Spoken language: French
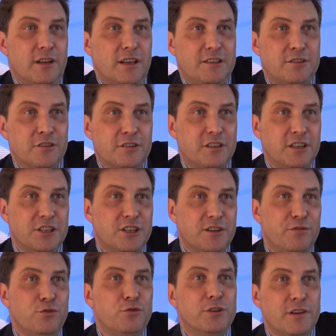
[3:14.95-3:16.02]
l'AI-Santé, que j'ai
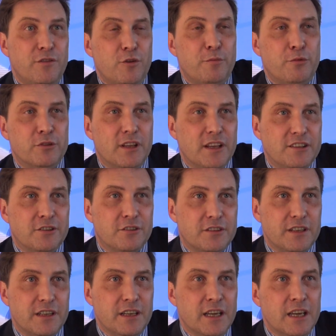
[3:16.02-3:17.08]
vu le développement de
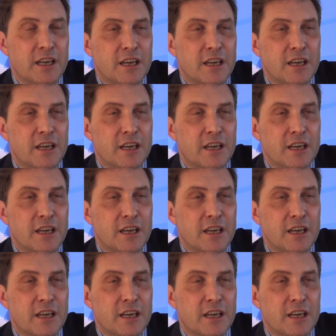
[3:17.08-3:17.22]
l'AI-Santé